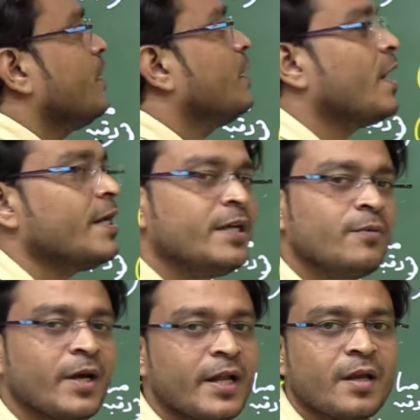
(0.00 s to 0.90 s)
घड़ी
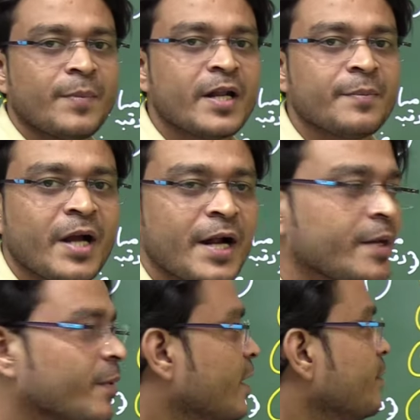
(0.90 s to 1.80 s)
वगैरह के बारे में कांटे
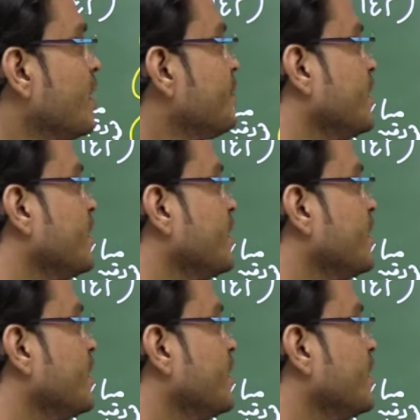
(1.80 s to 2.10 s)
वगैरह के बारे में ये